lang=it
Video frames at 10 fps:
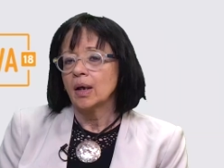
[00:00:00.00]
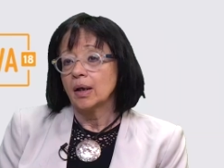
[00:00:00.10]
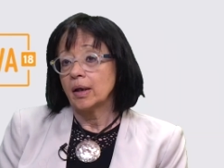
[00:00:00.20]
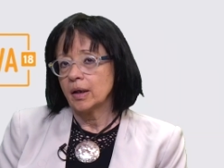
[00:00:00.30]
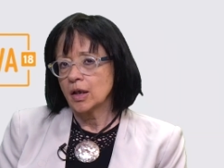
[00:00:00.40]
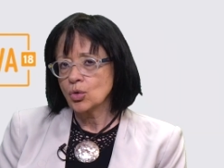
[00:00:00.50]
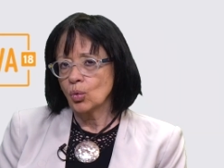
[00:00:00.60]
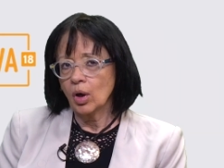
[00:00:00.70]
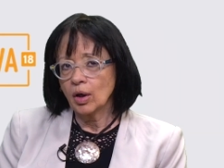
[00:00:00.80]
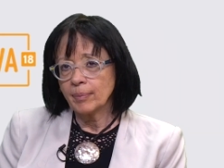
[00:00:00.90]
E la
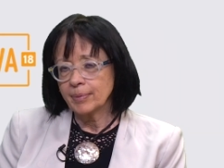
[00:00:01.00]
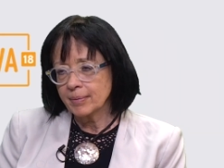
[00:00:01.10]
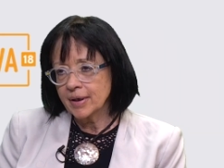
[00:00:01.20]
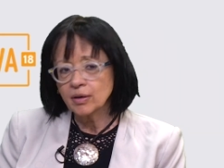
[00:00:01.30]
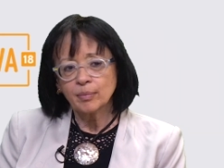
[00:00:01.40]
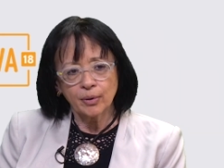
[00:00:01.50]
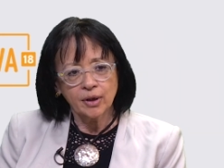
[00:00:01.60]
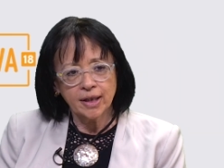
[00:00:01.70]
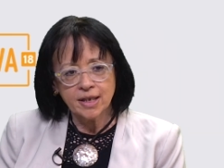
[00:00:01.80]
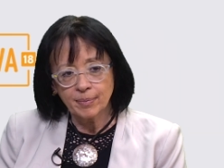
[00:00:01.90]
scuola per me ha
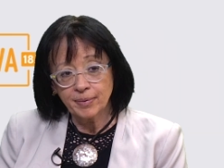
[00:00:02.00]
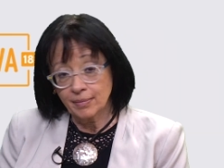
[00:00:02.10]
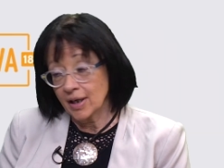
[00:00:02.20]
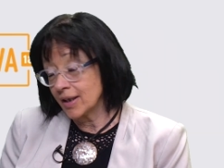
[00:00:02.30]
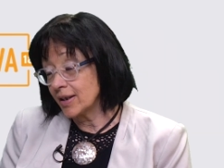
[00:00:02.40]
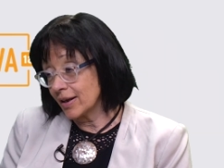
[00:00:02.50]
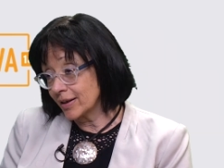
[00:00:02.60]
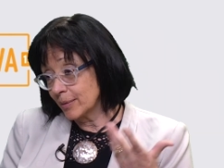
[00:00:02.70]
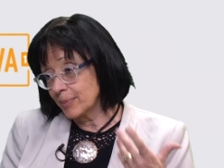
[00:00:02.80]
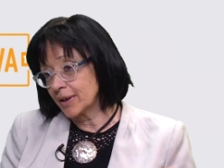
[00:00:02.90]
un'importanza primaria
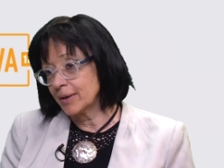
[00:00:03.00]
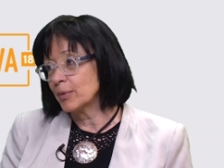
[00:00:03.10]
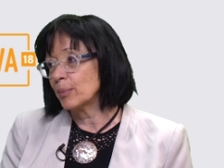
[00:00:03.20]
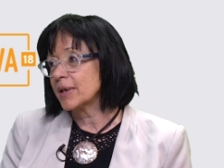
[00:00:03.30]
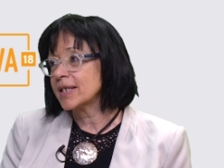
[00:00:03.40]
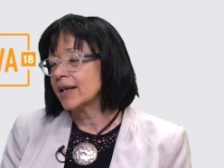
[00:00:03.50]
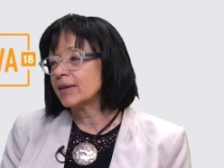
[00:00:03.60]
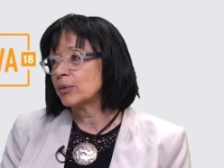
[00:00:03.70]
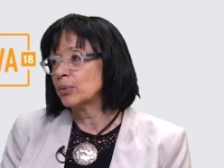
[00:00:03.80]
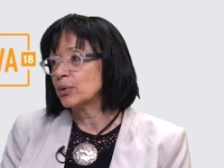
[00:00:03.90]
anche perché il mio
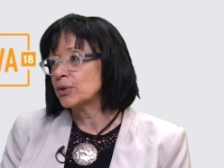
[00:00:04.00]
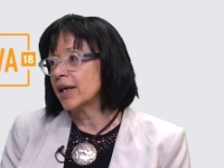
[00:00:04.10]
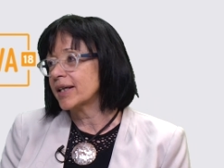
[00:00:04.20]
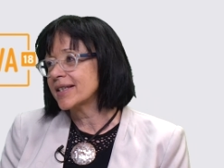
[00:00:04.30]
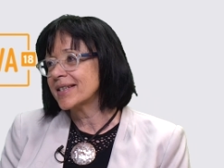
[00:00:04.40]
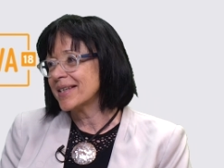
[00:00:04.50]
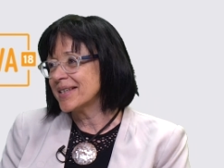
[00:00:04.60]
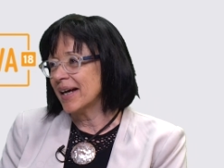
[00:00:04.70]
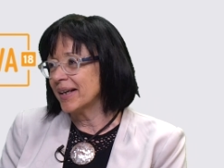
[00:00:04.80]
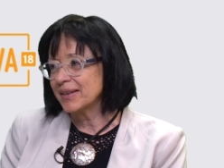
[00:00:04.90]
passato è quello di ex
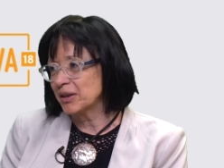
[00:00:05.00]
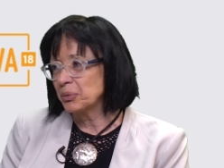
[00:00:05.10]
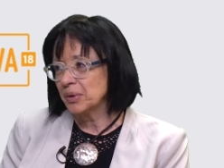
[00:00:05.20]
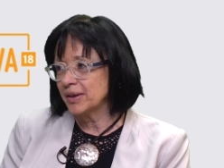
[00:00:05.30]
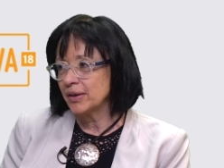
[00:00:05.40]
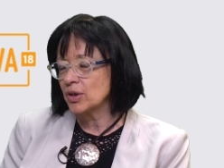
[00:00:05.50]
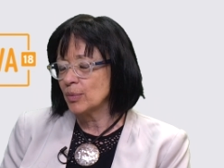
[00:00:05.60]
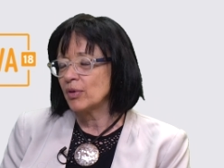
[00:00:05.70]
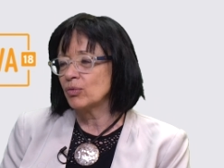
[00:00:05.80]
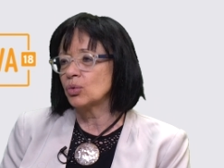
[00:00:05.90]
insegnante, quindi ho
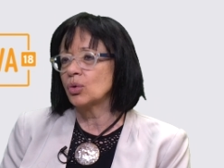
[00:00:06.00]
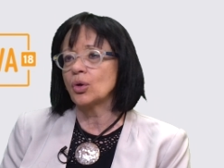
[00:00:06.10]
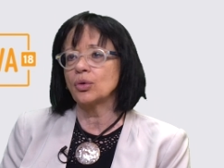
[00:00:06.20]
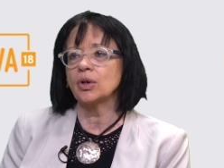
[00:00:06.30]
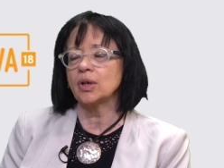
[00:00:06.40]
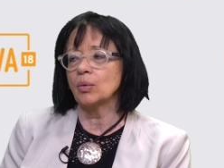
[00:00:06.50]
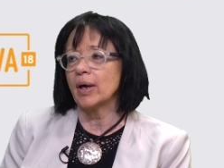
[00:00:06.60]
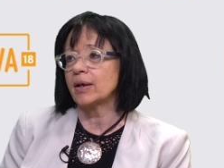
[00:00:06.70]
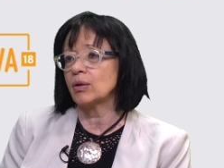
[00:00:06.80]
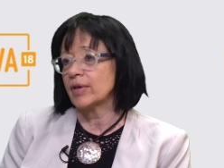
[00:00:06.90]
sempre avuto un occhio di
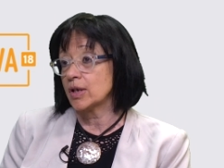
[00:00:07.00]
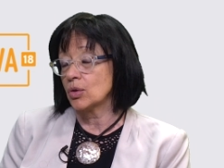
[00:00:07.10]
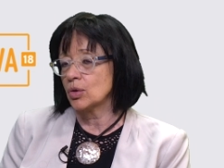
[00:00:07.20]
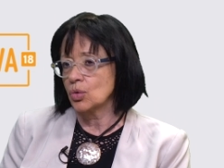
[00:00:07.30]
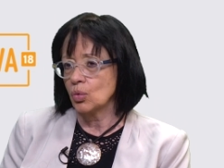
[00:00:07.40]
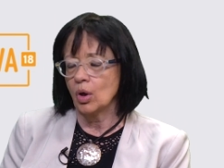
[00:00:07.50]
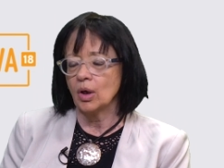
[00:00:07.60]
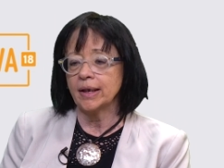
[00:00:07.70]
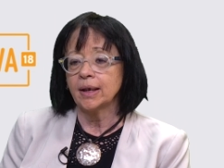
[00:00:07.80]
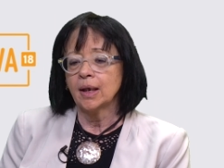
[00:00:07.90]
riguardo verso le
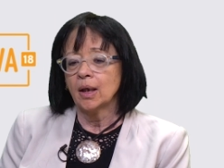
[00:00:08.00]
scuole